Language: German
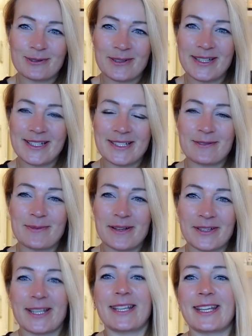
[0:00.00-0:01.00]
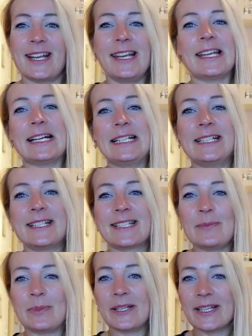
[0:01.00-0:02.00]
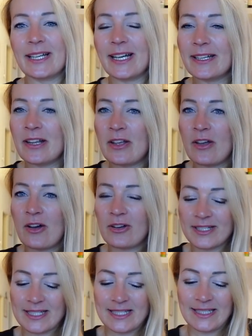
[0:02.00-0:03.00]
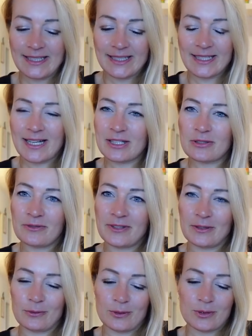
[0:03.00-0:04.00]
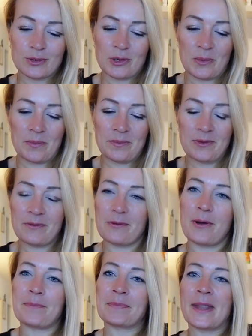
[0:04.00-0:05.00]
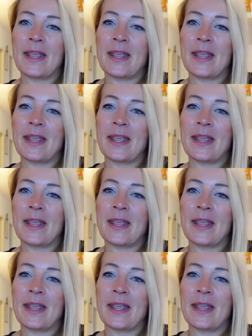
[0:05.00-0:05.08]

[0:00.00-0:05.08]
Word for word: Trails, wo man wirklich genialen Seeblick hat und es ist nicht ganz so viel los, kommt mir vor.